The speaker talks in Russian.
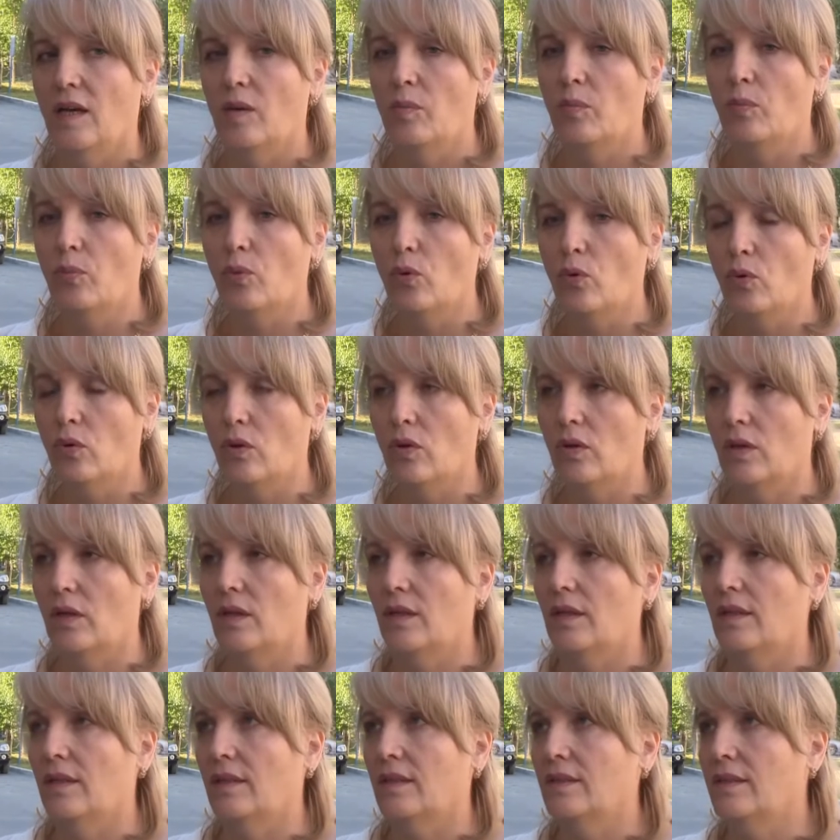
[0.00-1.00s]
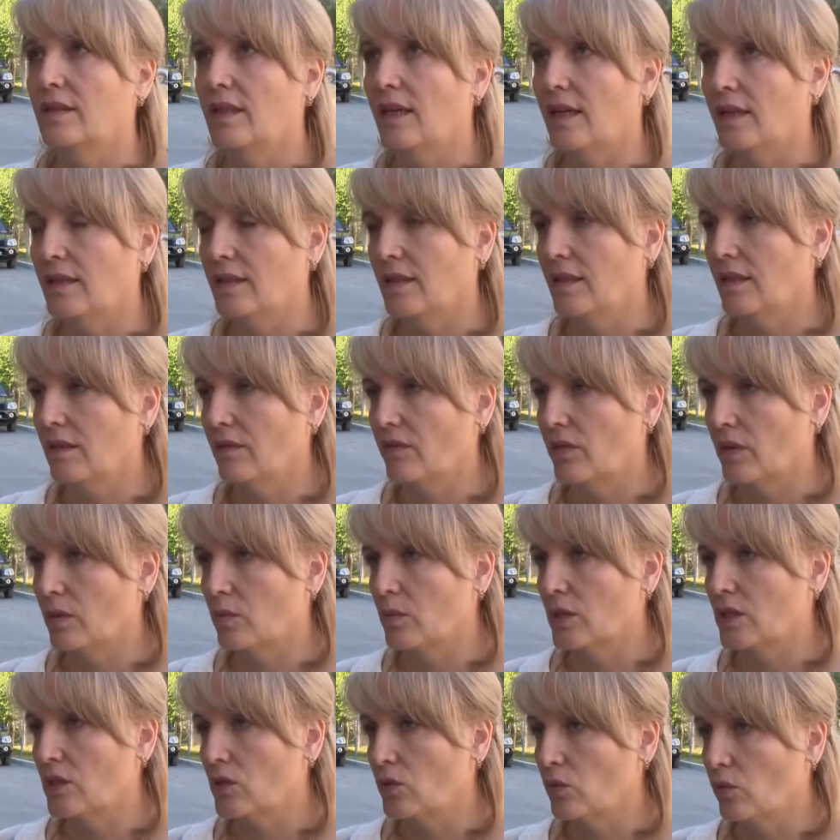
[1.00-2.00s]
по а, данной
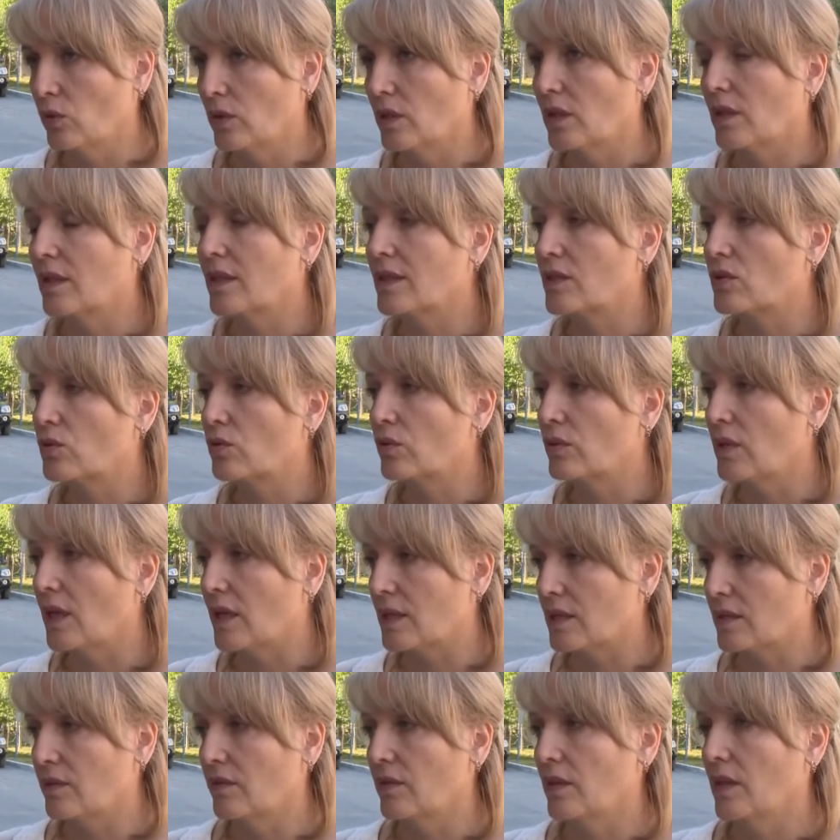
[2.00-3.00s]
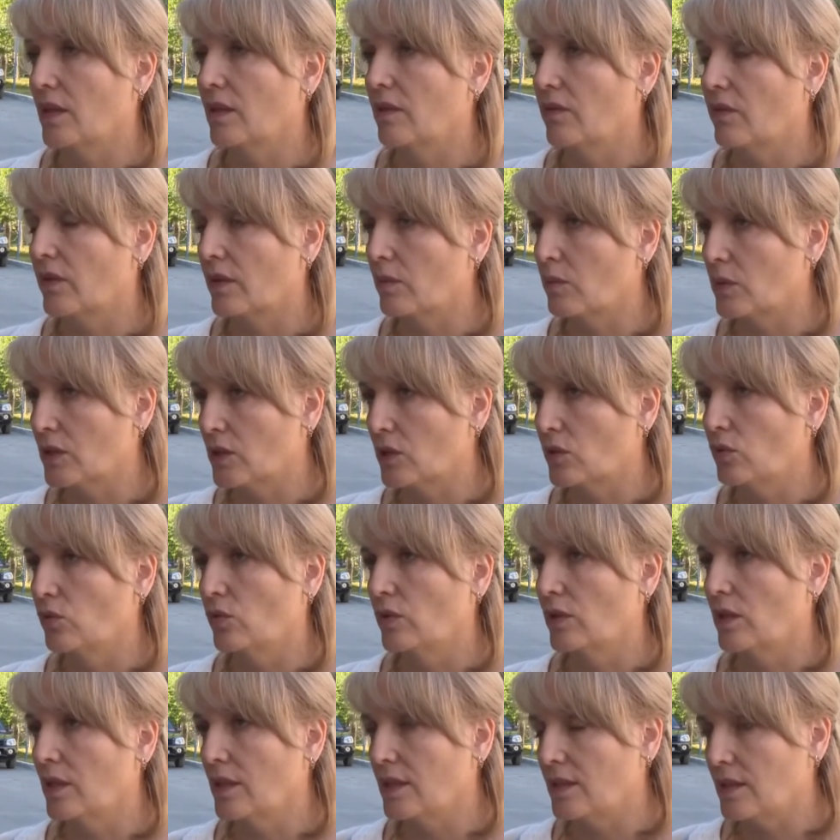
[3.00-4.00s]
информационной, государственной
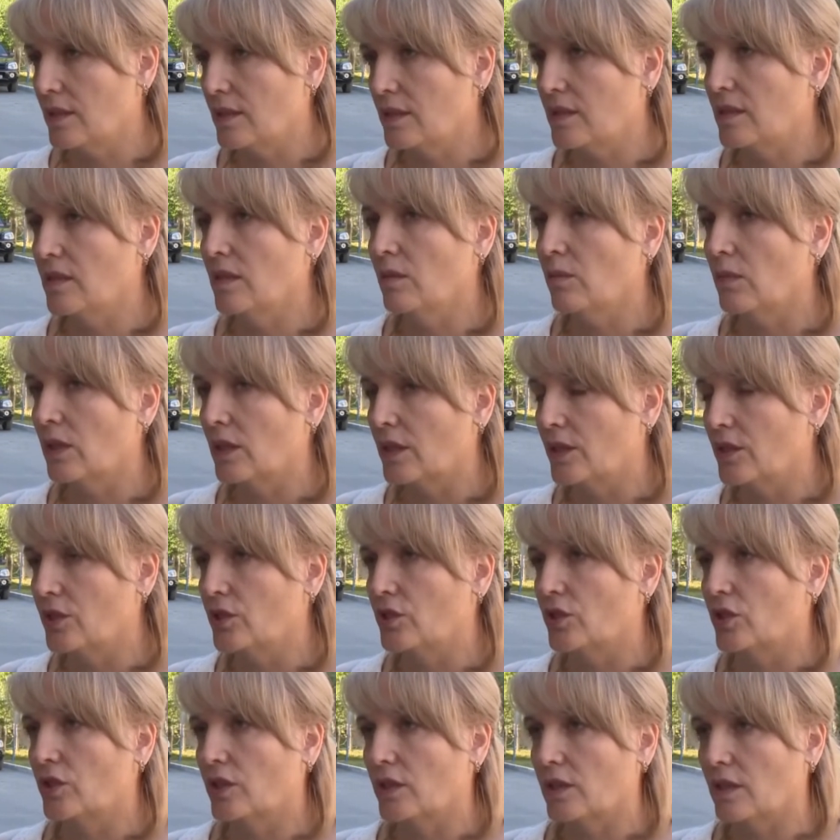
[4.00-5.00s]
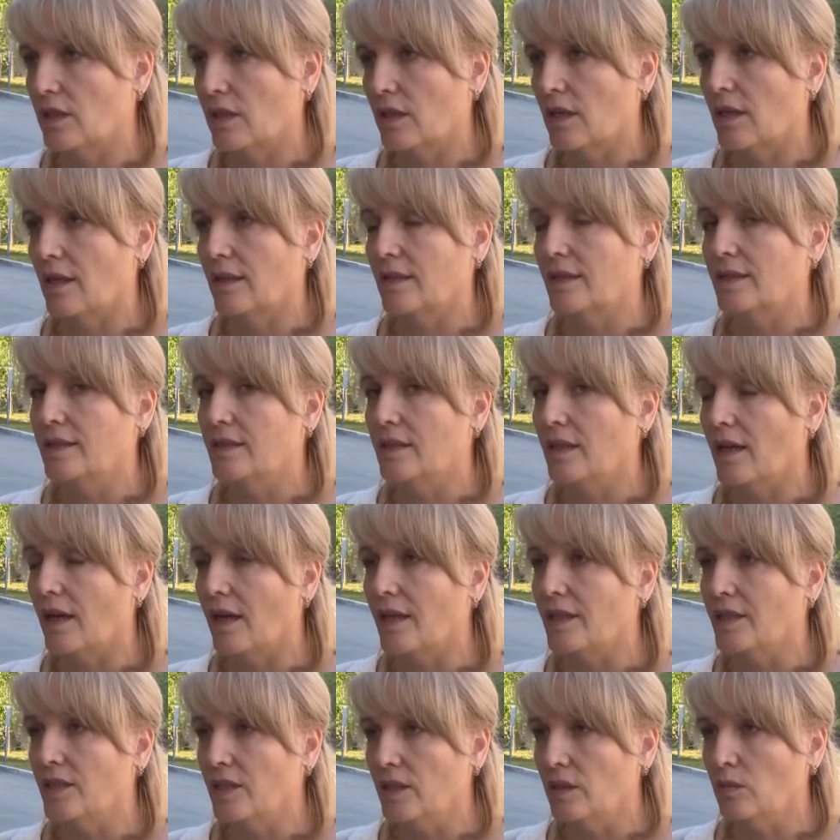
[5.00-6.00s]
информационной системе ГИС ЖКХ, где
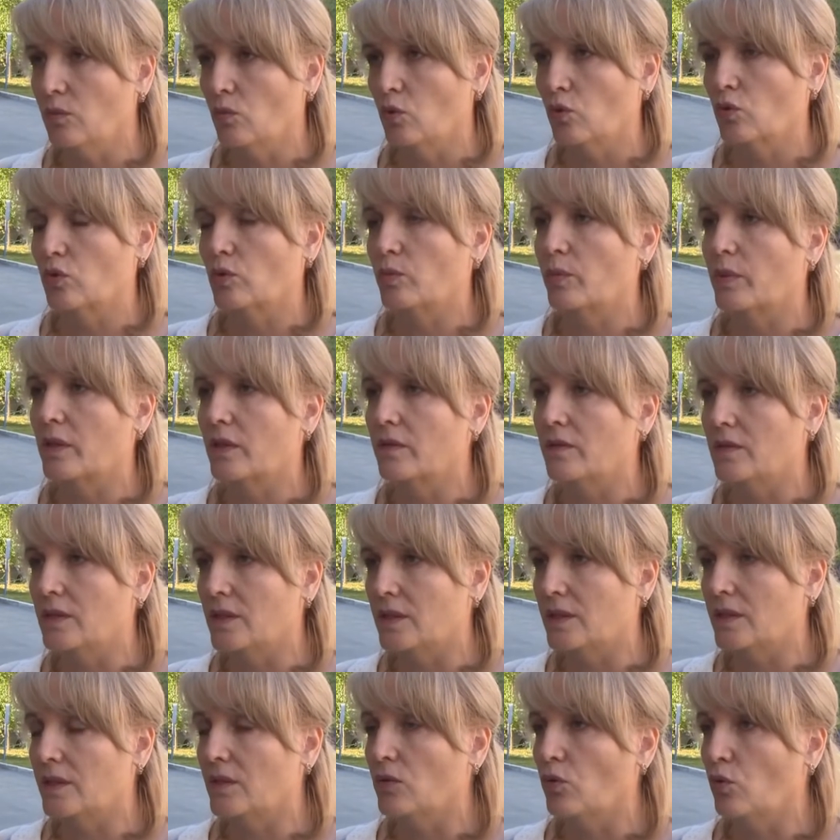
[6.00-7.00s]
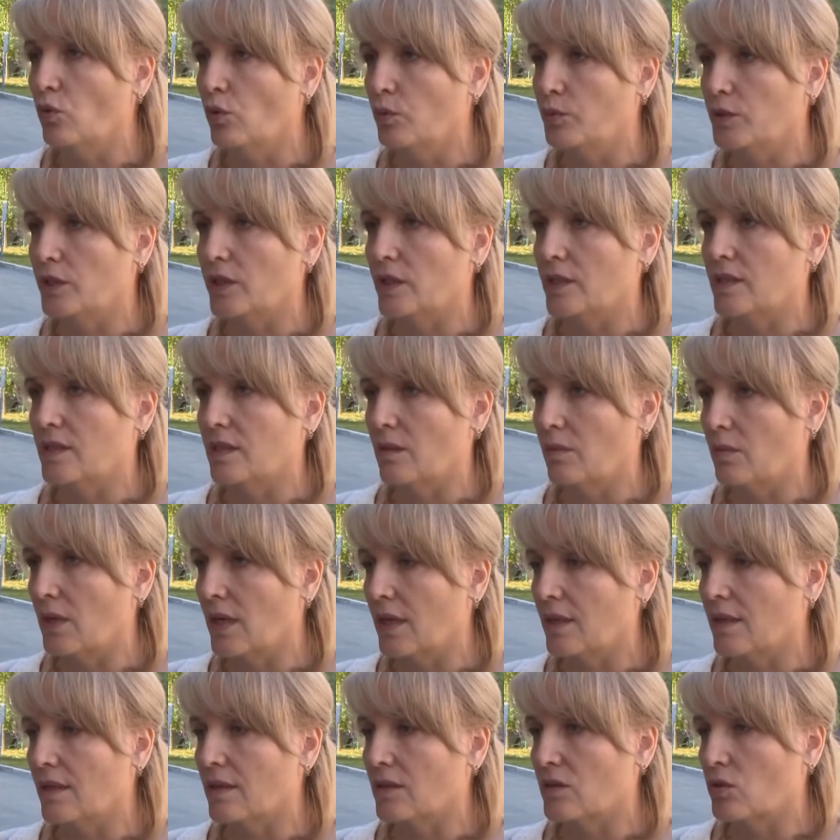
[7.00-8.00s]
они могут провести общее
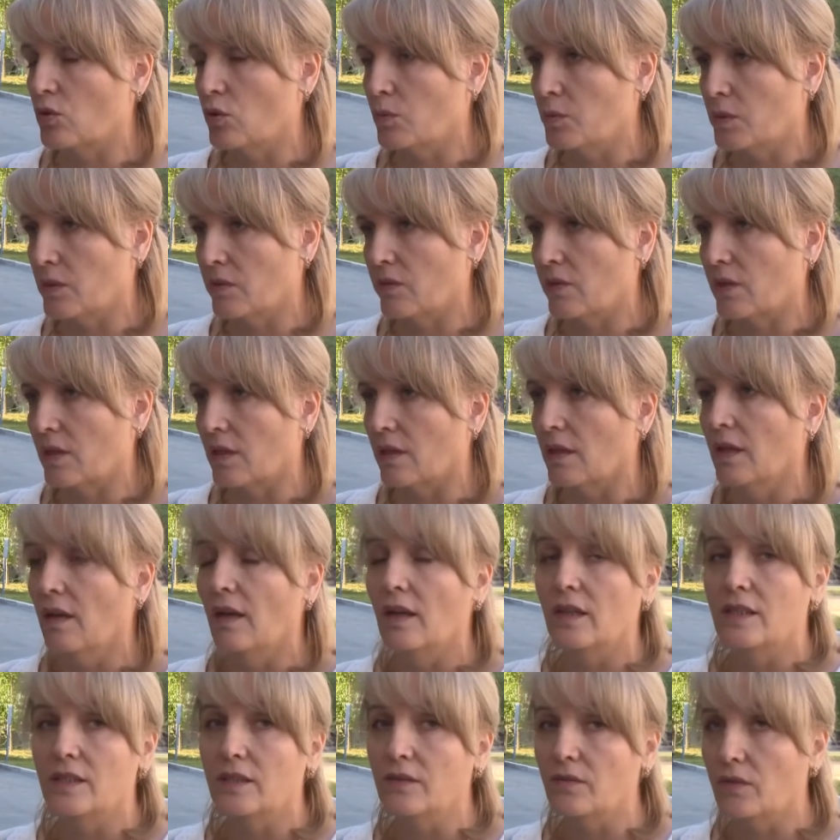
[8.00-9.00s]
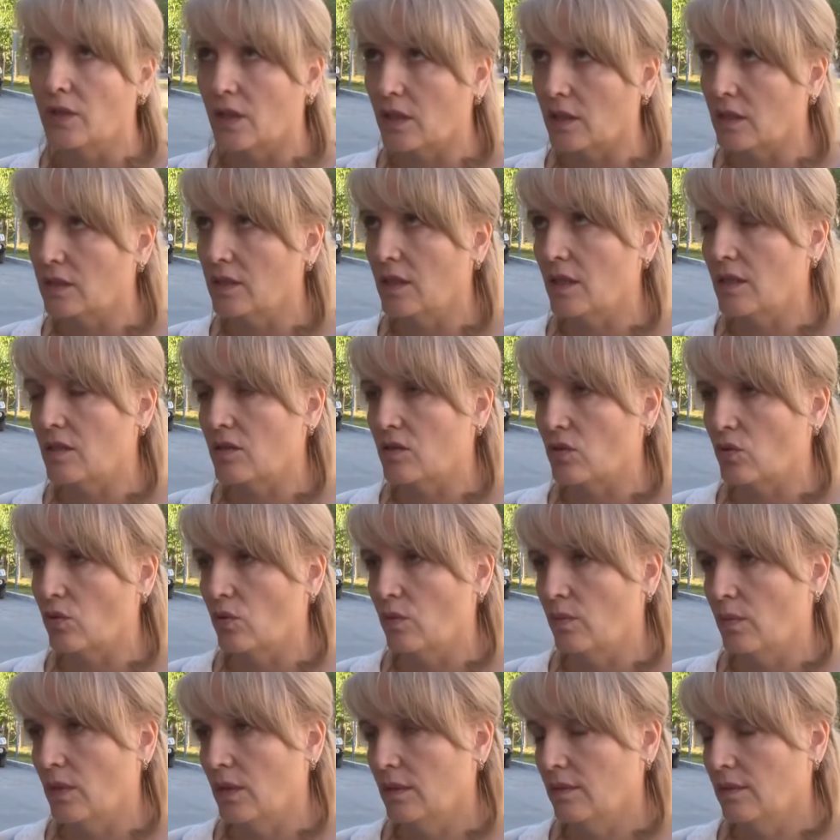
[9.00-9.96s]
собрание собственника, не выходя из дома.